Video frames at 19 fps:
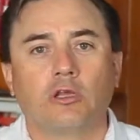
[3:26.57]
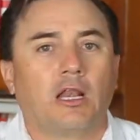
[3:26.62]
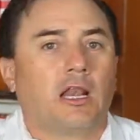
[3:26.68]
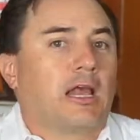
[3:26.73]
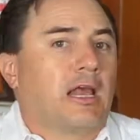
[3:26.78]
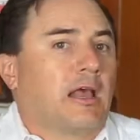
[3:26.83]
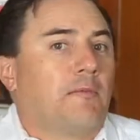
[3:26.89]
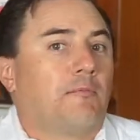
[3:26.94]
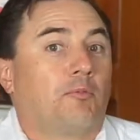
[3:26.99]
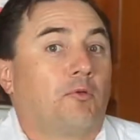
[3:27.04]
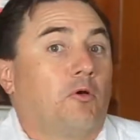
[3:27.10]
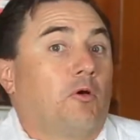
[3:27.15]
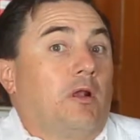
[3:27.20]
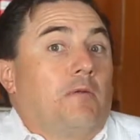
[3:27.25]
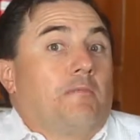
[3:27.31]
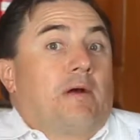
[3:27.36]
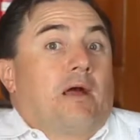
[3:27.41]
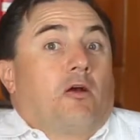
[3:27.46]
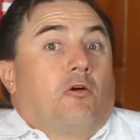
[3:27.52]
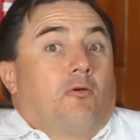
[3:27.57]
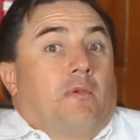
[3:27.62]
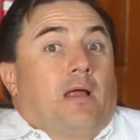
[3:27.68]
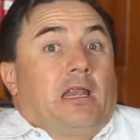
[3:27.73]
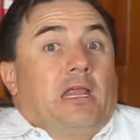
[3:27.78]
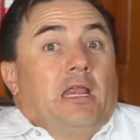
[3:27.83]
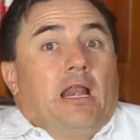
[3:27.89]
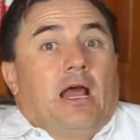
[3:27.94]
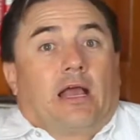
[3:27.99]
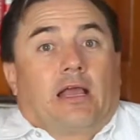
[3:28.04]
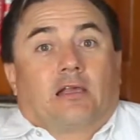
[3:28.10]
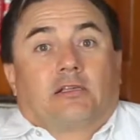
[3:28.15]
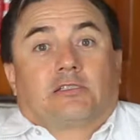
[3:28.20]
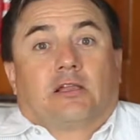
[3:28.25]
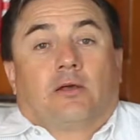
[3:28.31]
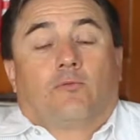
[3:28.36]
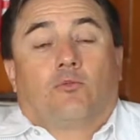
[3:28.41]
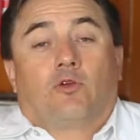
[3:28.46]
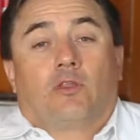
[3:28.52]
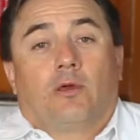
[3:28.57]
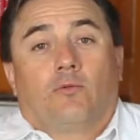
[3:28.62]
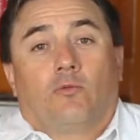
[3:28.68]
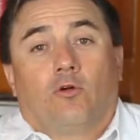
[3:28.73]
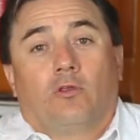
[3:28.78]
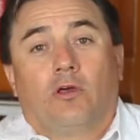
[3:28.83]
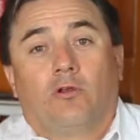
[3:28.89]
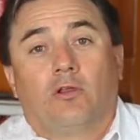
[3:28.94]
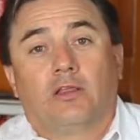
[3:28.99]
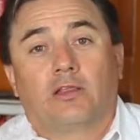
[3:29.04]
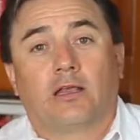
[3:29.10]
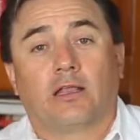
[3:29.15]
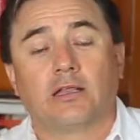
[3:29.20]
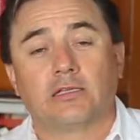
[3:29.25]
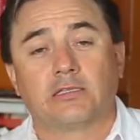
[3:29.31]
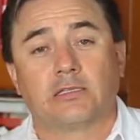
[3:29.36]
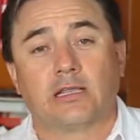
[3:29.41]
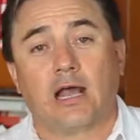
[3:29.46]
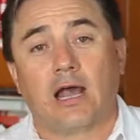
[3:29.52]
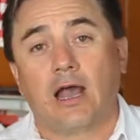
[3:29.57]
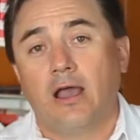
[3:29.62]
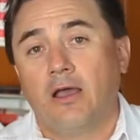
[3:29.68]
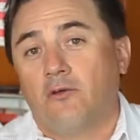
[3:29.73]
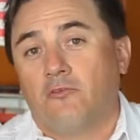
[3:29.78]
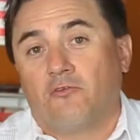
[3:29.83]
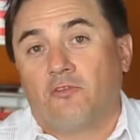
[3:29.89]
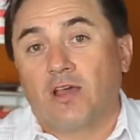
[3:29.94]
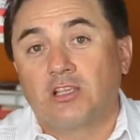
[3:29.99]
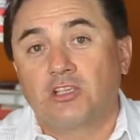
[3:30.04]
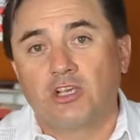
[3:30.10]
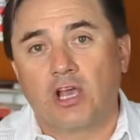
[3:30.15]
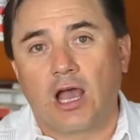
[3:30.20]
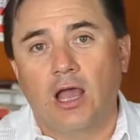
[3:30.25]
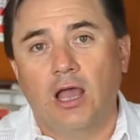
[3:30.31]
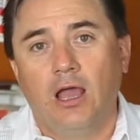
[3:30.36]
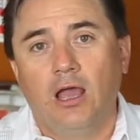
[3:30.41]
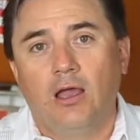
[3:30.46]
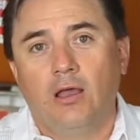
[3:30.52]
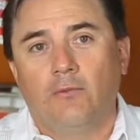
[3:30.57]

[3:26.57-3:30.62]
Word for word: El ejemplo, el mango manila, que está muy de moda ahorita en esta fecha.